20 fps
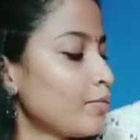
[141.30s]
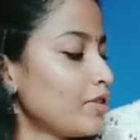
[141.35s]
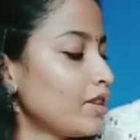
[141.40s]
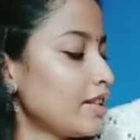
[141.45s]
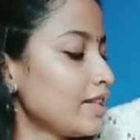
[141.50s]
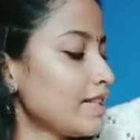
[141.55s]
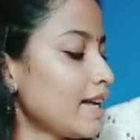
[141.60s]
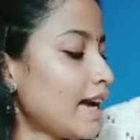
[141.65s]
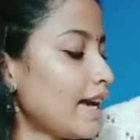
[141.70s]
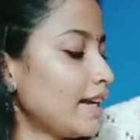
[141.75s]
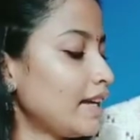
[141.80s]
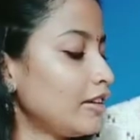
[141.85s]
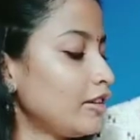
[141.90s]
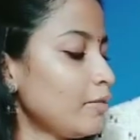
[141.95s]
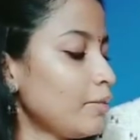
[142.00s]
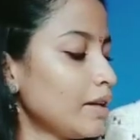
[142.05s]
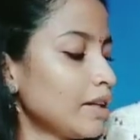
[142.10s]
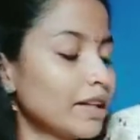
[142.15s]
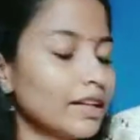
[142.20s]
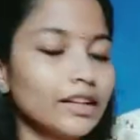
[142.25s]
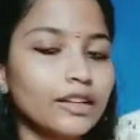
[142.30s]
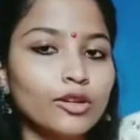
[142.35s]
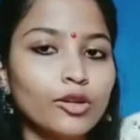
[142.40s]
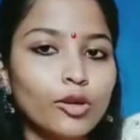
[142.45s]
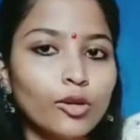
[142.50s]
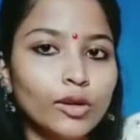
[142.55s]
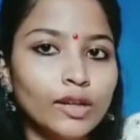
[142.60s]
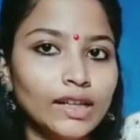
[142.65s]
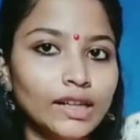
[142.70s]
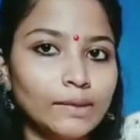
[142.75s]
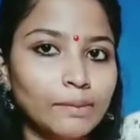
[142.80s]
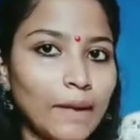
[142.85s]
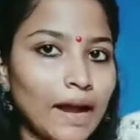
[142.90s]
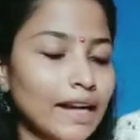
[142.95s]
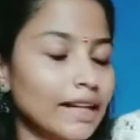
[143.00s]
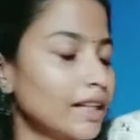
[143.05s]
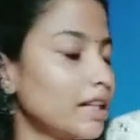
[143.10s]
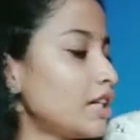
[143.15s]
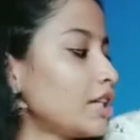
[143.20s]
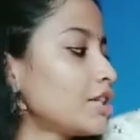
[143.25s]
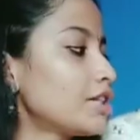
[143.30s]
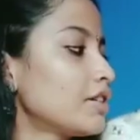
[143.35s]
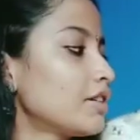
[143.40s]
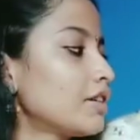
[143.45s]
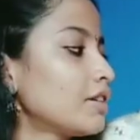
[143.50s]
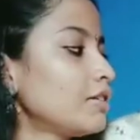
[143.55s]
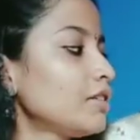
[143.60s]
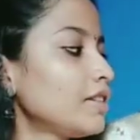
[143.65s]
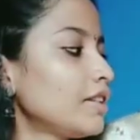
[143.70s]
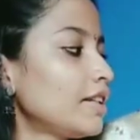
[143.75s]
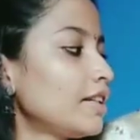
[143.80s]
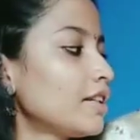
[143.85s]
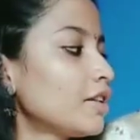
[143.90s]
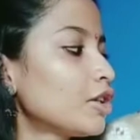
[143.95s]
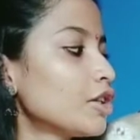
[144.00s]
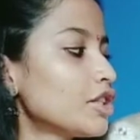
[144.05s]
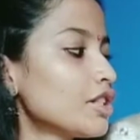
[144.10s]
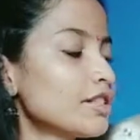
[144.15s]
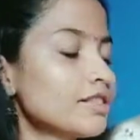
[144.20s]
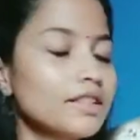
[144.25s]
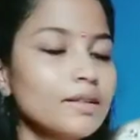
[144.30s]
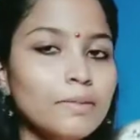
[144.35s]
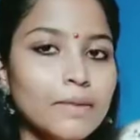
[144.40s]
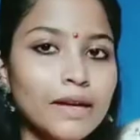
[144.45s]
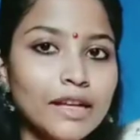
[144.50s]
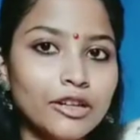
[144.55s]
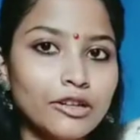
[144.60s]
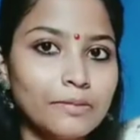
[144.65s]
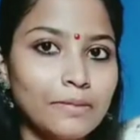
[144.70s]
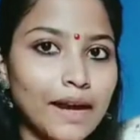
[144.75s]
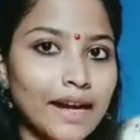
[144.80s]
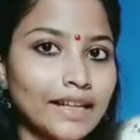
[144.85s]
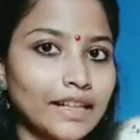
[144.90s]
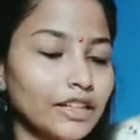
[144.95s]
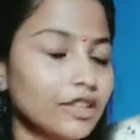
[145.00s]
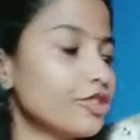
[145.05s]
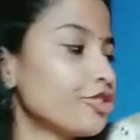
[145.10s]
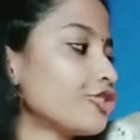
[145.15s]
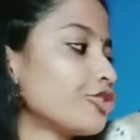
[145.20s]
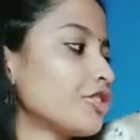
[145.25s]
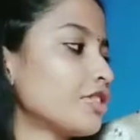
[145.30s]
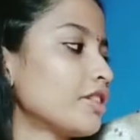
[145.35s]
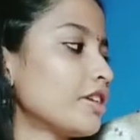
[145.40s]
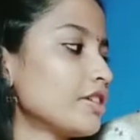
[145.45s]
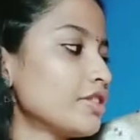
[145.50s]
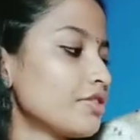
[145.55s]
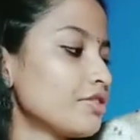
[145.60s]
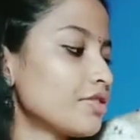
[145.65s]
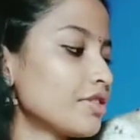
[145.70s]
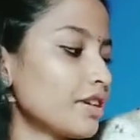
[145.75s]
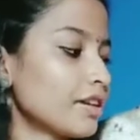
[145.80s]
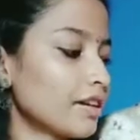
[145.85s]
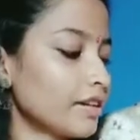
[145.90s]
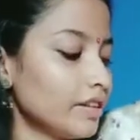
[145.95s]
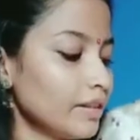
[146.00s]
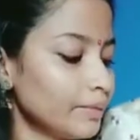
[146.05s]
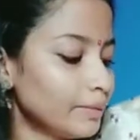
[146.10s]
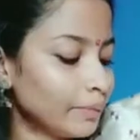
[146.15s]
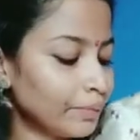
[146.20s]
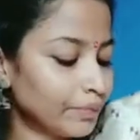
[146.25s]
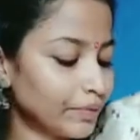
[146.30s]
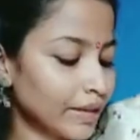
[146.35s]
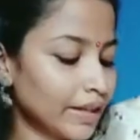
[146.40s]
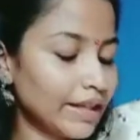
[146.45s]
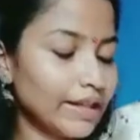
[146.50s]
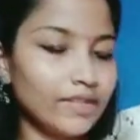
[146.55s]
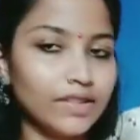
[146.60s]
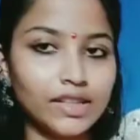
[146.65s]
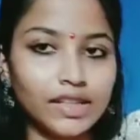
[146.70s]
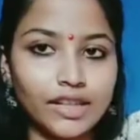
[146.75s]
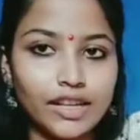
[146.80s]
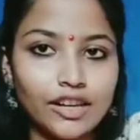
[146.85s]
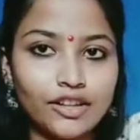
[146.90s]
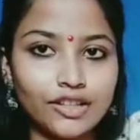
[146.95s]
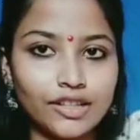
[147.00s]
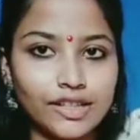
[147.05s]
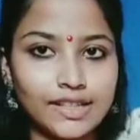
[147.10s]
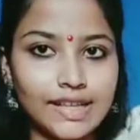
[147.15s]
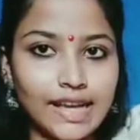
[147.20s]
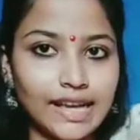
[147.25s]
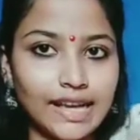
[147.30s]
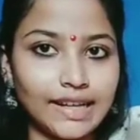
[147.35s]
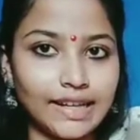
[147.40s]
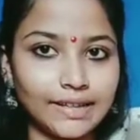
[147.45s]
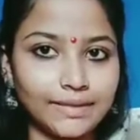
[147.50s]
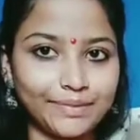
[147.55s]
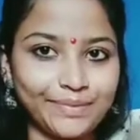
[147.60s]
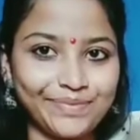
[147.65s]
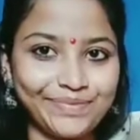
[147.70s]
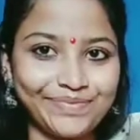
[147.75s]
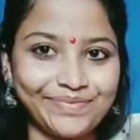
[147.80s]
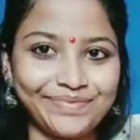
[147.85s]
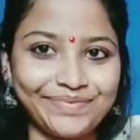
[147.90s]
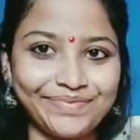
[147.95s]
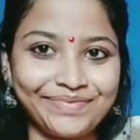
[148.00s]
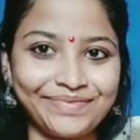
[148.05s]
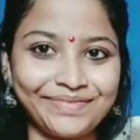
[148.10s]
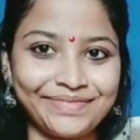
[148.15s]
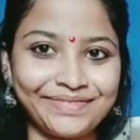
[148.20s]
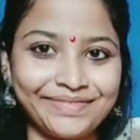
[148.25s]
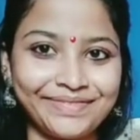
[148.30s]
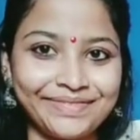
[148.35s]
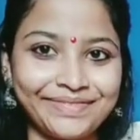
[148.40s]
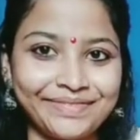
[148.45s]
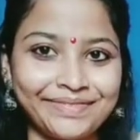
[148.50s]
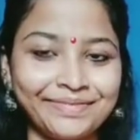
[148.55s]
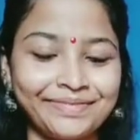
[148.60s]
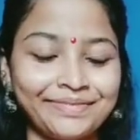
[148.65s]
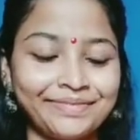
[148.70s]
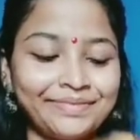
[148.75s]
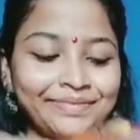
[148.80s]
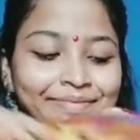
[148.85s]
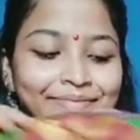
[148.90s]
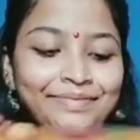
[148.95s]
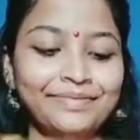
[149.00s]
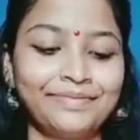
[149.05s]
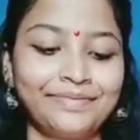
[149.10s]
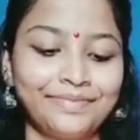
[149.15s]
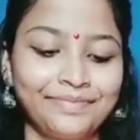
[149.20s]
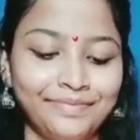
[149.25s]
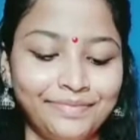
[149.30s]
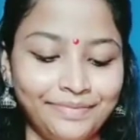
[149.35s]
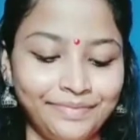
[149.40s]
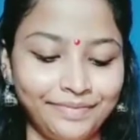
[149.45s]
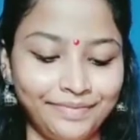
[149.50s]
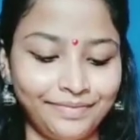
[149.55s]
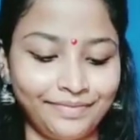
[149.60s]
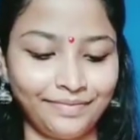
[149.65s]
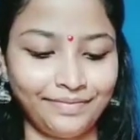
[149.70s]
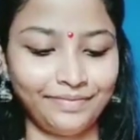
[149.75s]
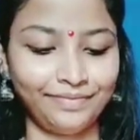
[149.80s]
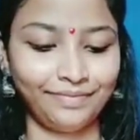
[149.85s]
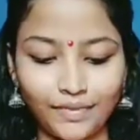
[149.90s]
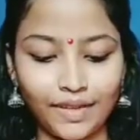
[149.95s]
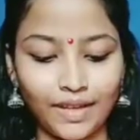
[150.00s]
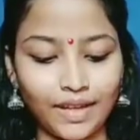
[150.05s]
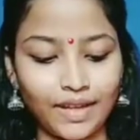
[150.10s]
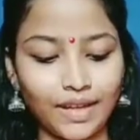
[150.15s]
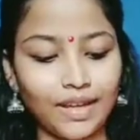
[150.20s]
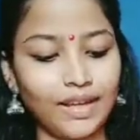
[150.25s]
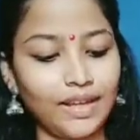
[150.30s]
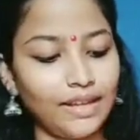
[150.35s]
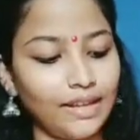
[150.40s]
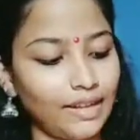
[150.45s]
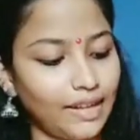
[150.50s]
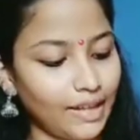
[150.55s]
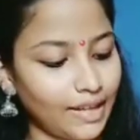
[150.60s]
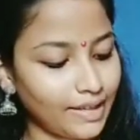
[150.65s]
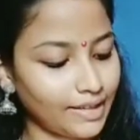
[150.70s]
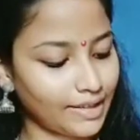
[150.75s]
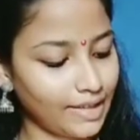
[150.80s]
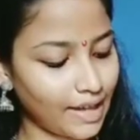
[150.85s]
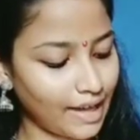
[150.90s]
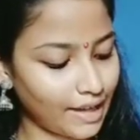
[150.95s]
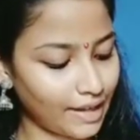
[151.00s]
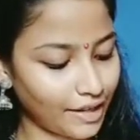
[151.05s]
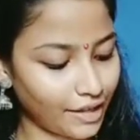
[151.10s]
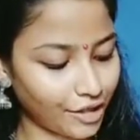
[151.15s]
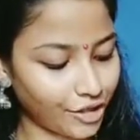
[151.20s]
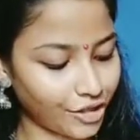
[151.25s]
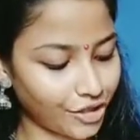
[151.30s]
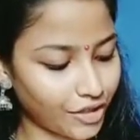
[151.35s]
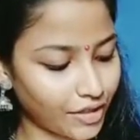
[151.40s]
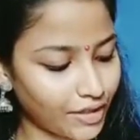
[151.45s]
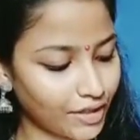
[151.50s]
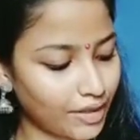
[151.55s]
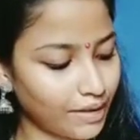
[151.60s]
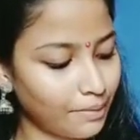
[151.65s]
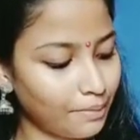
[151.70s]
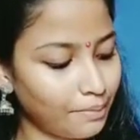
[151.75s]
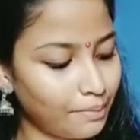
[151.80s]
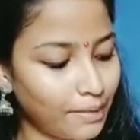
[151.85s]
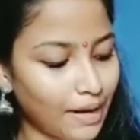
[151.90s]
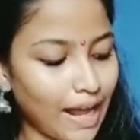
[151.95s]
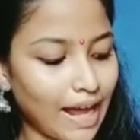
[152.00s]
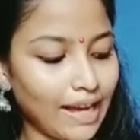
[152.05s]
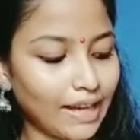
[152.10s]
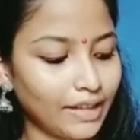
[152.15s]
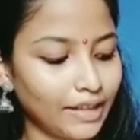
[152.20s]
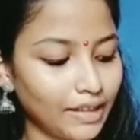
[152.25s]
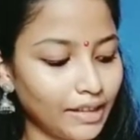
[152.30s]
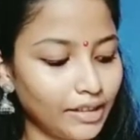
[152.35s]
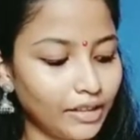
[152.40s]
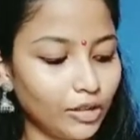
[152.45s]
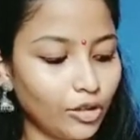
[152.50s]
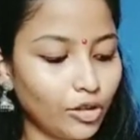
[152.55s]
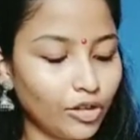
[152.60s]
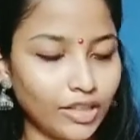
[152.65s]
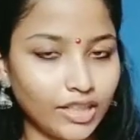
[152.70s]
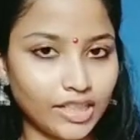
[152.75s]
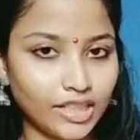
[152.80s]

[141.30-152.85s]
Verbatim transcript: ఈ శారీస్ కట్టుకుంటే చాలా ఒఫీషియల్గా ఉన్నాయి అండ్ ఈజీ టు క్యారీ చాలా ఈజీగా క్యారీ చేయొచ్చు ఇవి మీకు నచ్చినట్టయితే ఆర్డర్ని ప్లేస్ చేసుకోవాలి అనుకుంటే ఇక డిస్ప్లేలో కనిపిస్తున్న నెంబర్కి కాంటాక్ట్ చేసి ఆర్డర్ని ప్లేస్ చేసుకోవచ్చు